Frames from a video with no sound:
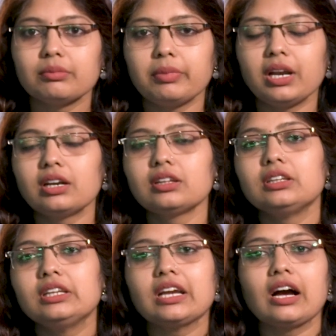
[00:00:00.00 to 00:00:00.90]

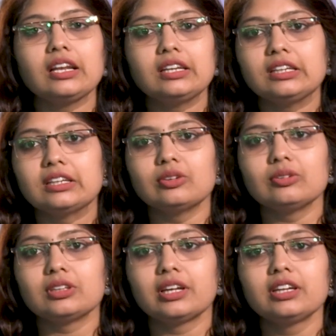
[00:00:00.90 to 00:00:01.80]
ब्लड निकाल लेना
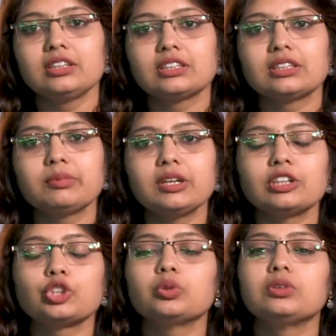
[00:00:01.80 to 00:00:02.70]
होता है जिसमें
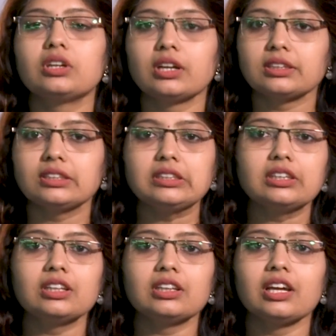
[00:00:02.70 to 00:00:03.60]
अशुद्ध रक्त
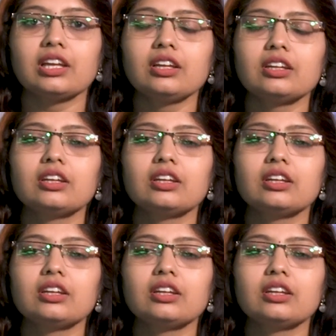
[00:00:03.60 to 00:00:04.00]
निकलता है